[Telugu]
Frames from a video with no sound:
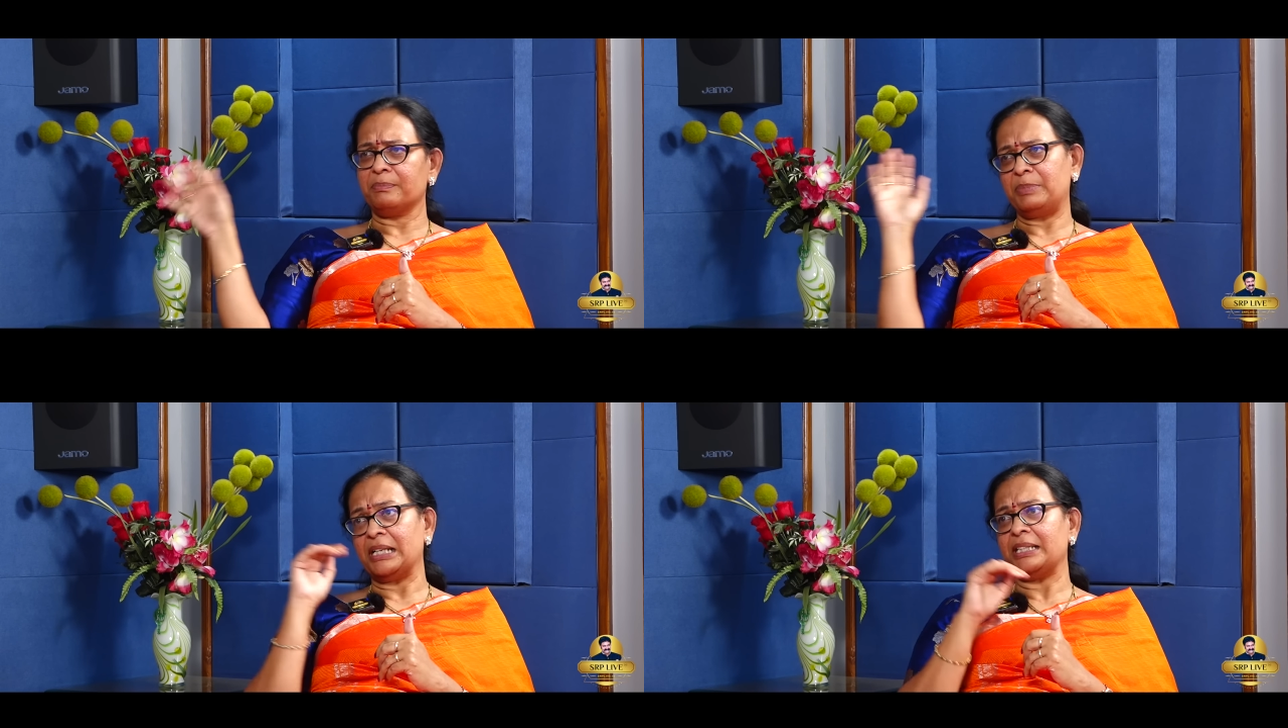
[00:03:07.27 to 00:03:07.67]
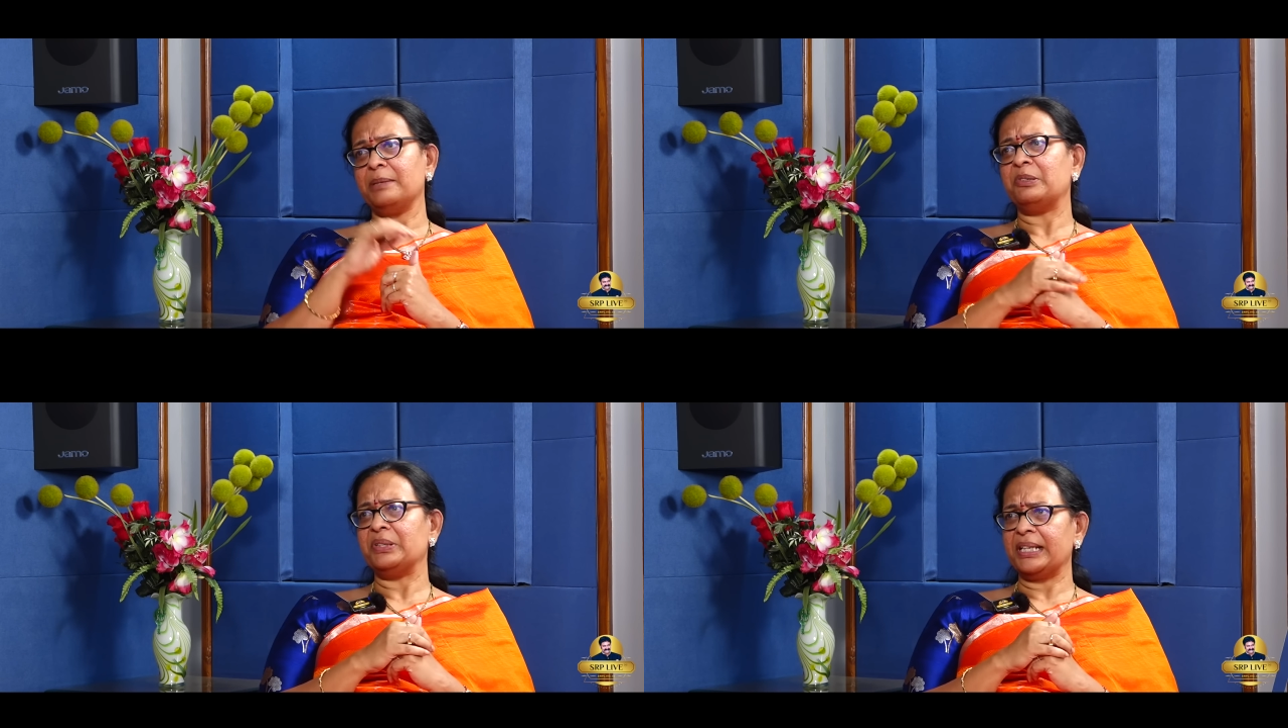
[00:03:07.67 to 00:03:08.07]
ప్రగతి
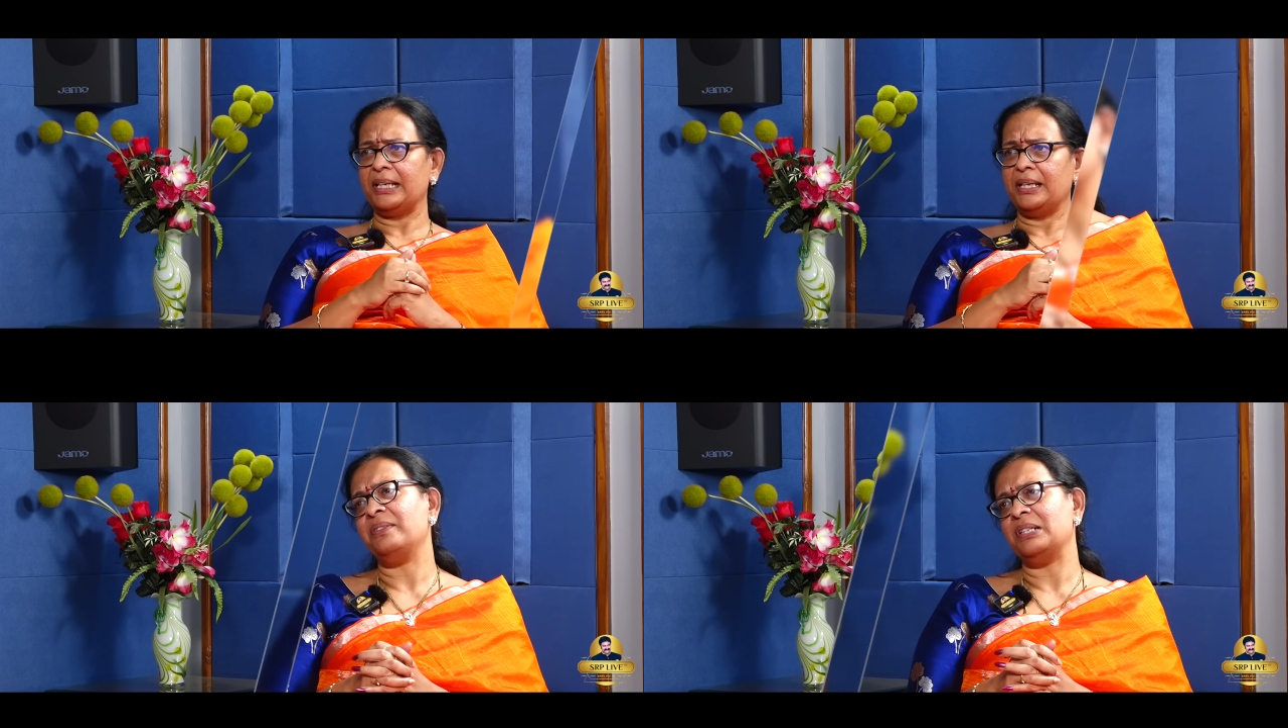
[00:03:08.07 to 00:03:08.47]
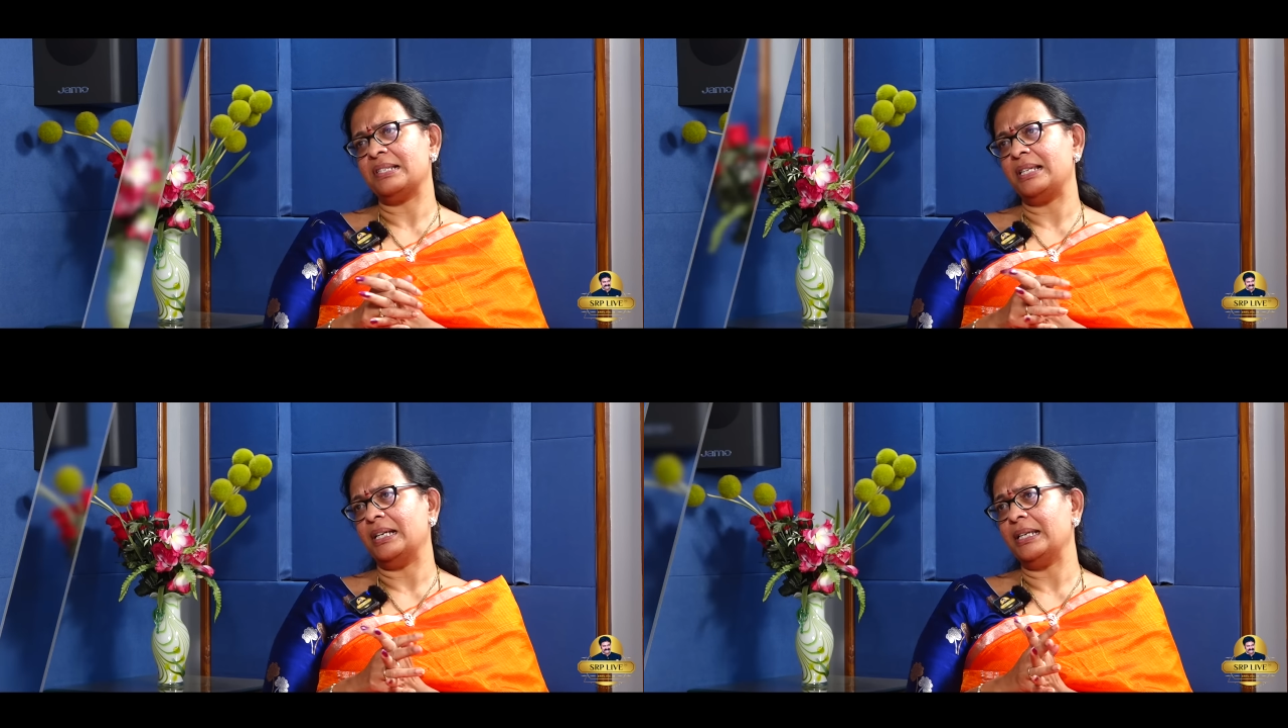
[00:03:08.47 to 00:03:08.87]
భవన్కి వెళ్ళారు
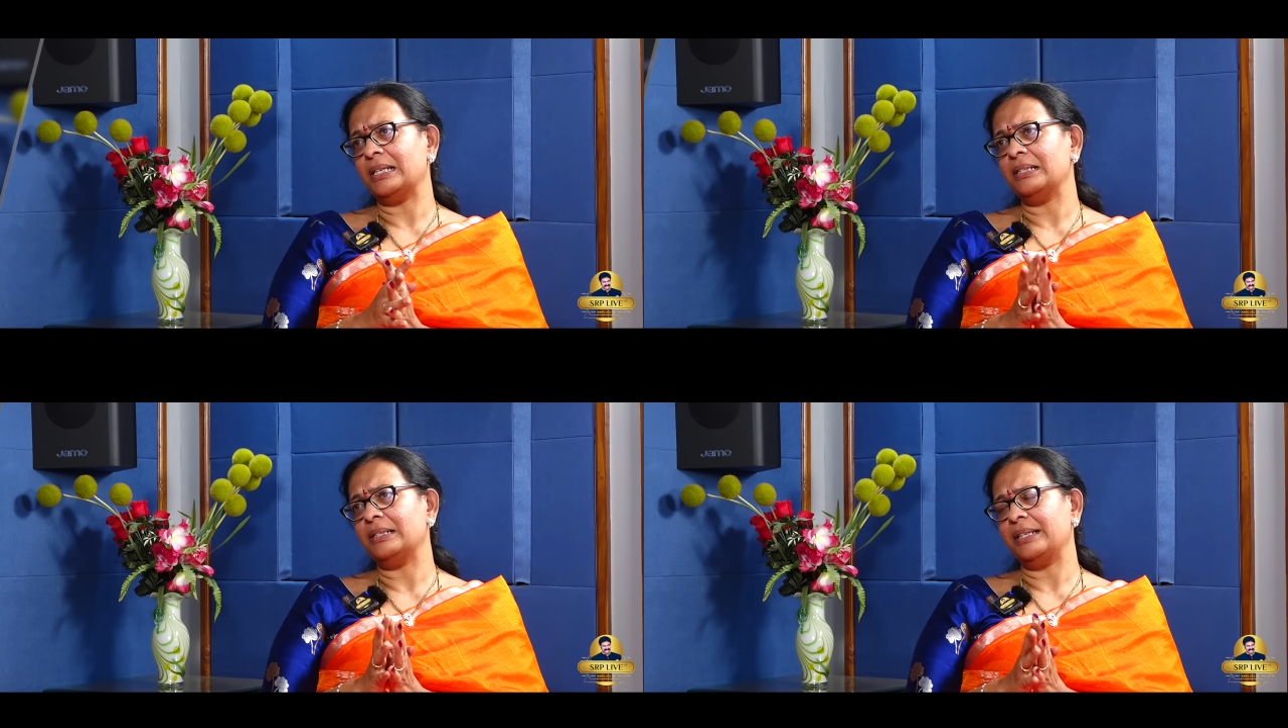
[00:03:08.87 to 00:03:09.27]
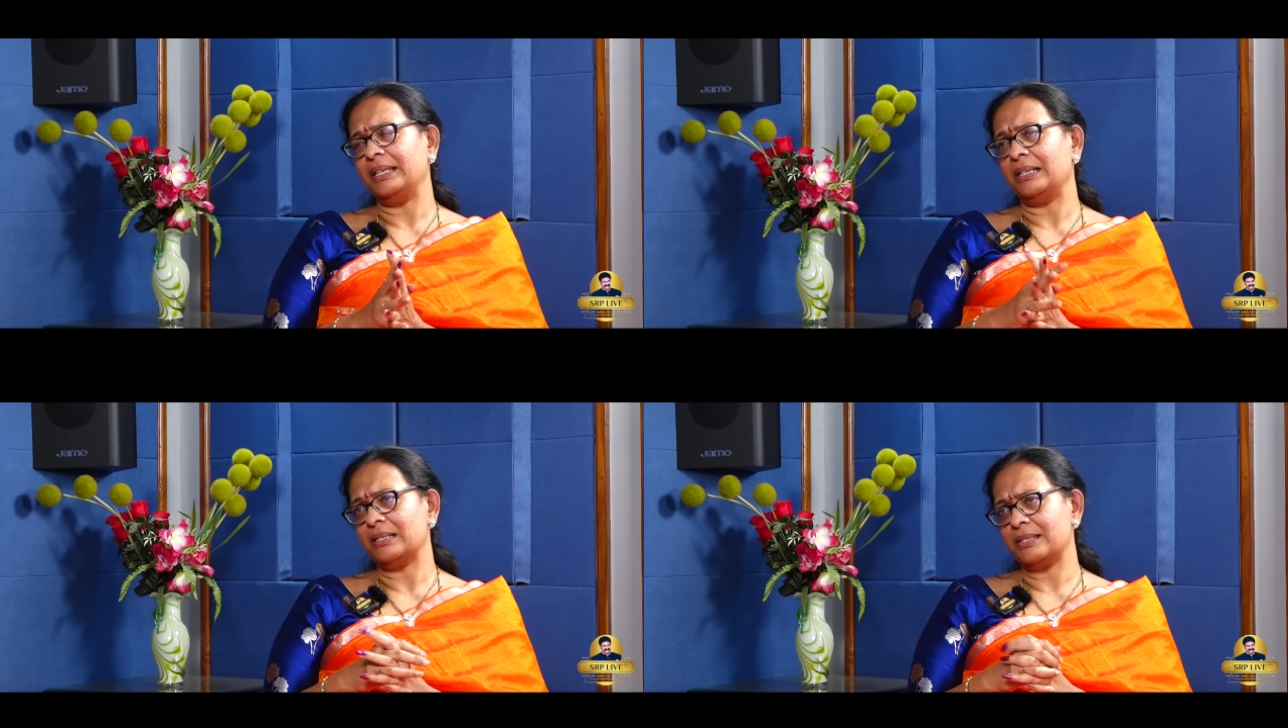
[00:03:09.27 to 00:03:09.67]
అనేకంగా
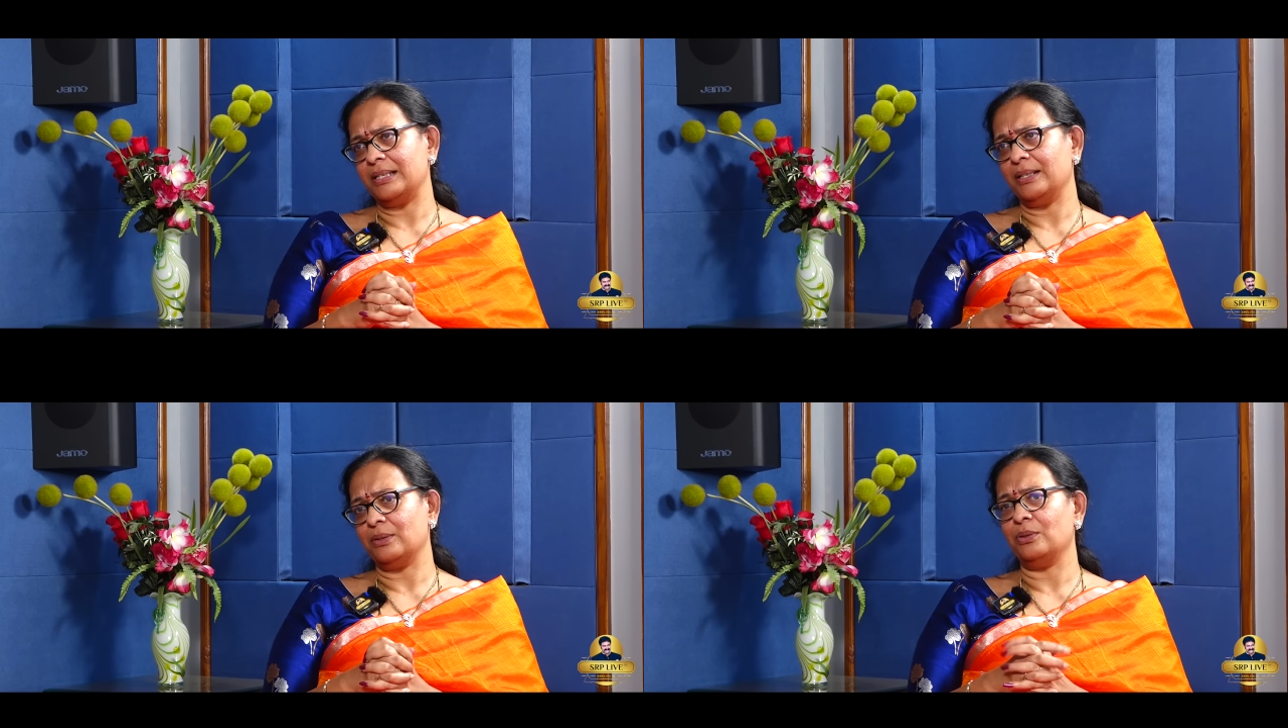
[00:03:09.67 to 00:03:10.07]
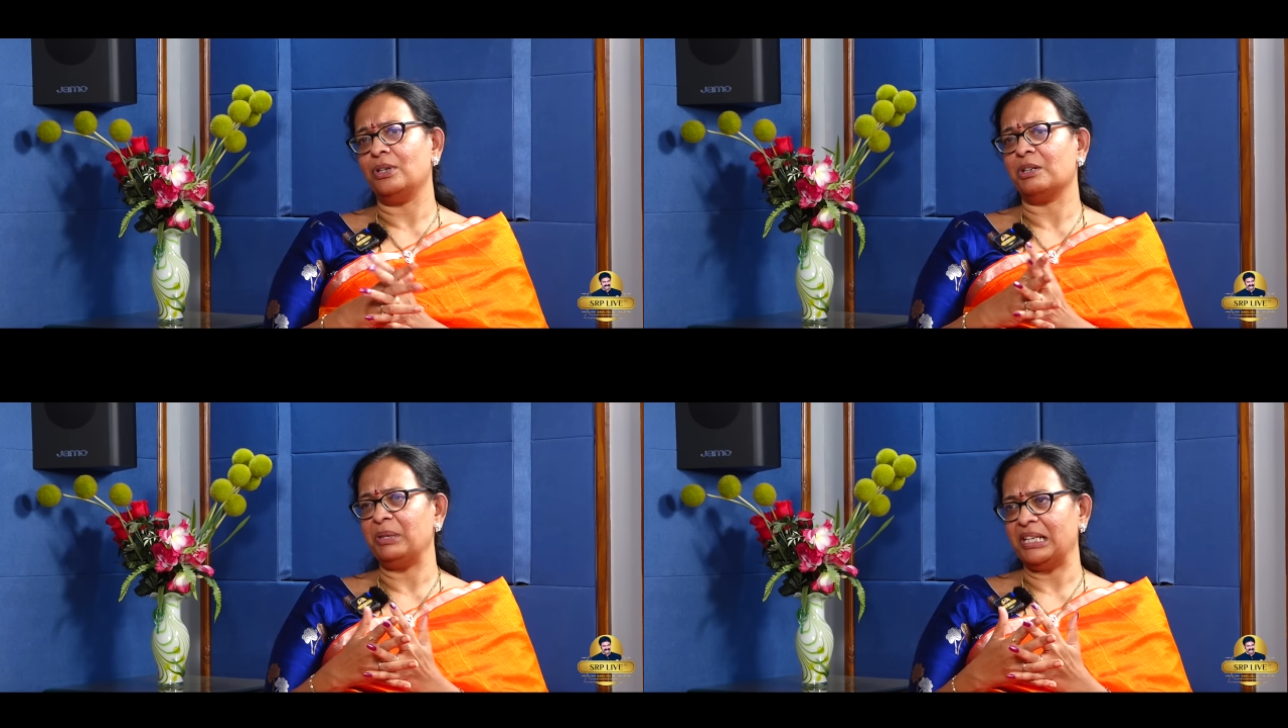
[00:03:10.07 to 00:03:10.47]
టీఆర్ఎస్ నాయకులు
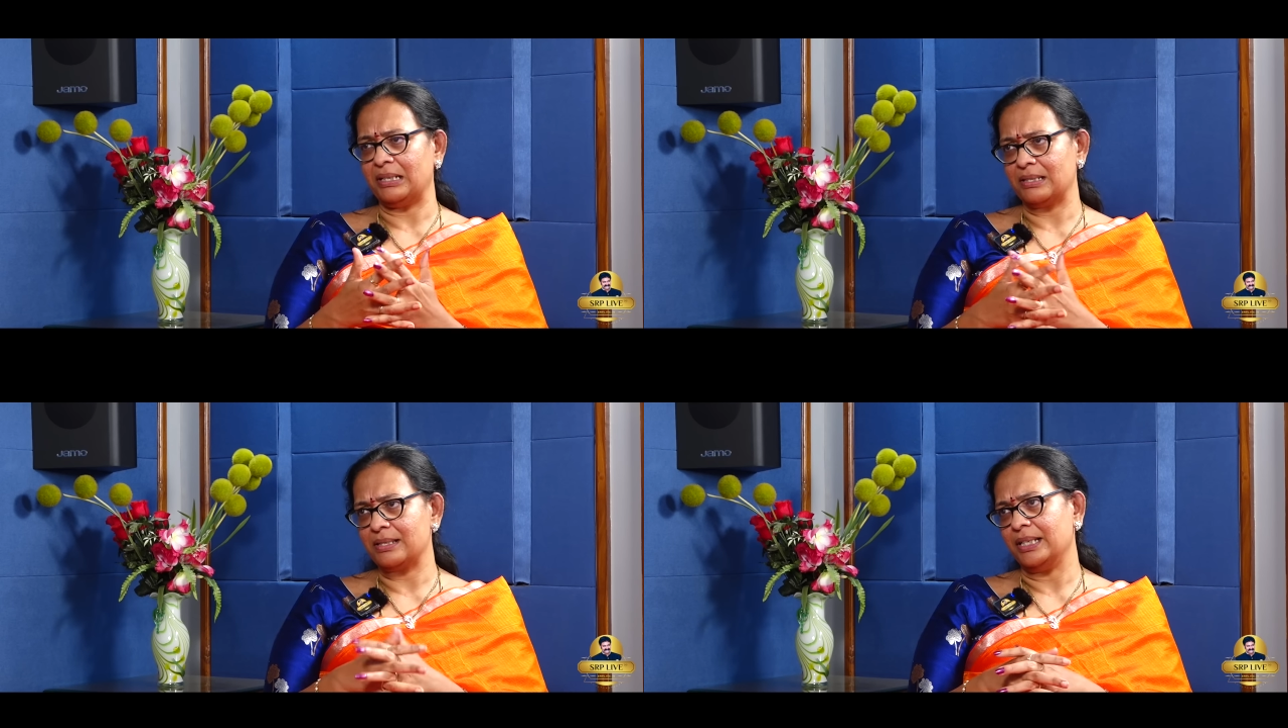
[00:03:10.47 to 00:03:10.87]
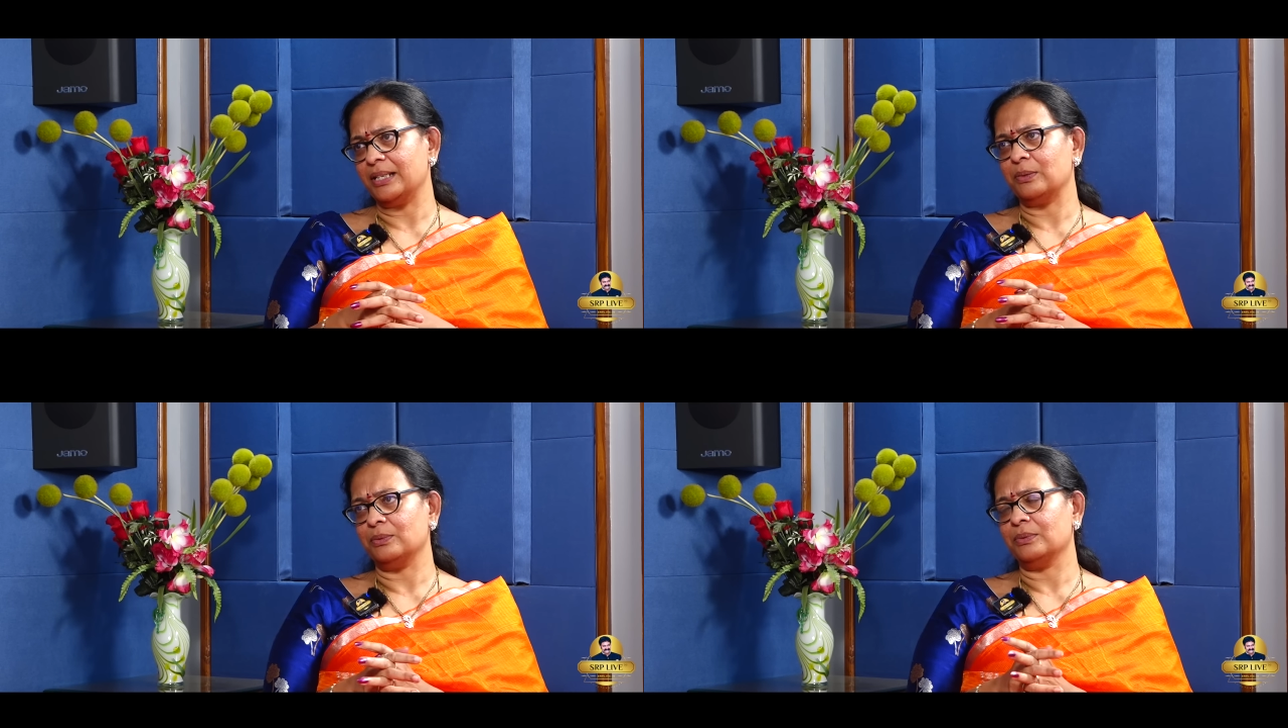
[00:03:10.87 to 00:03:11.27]
ఆర్ బీఆర్ఎస్
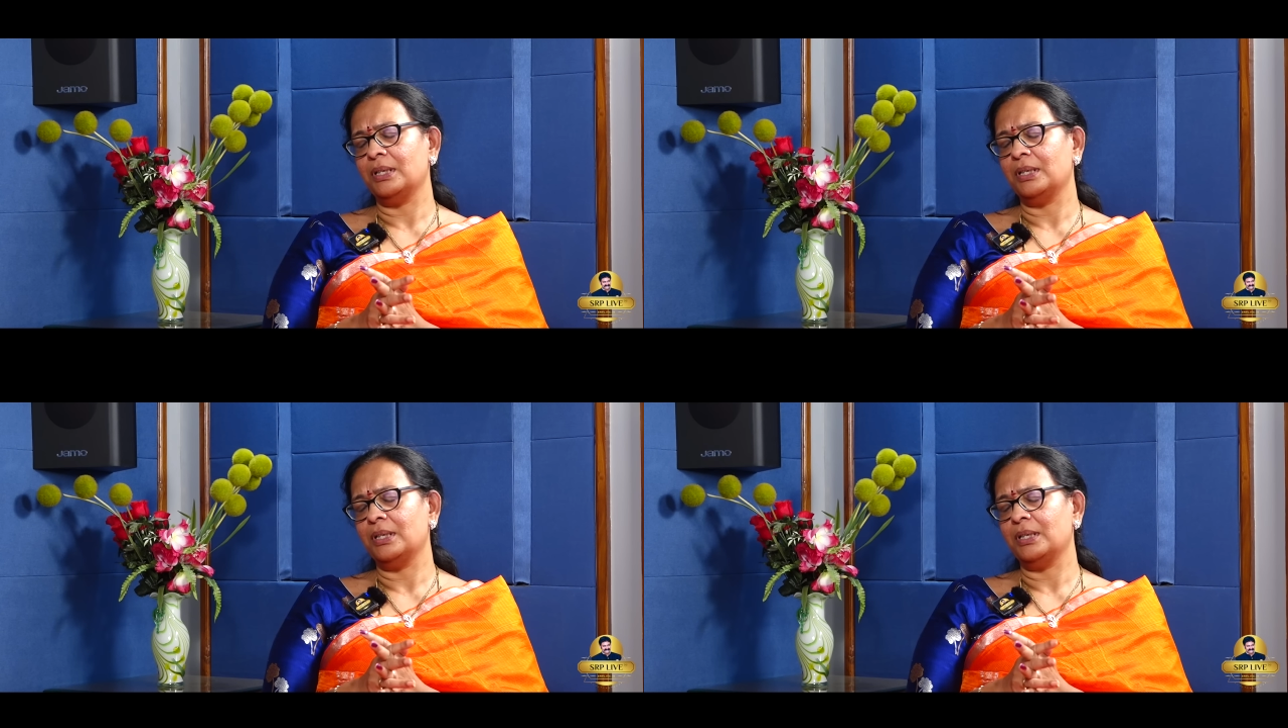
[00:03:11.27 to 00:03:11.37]
నాయకులు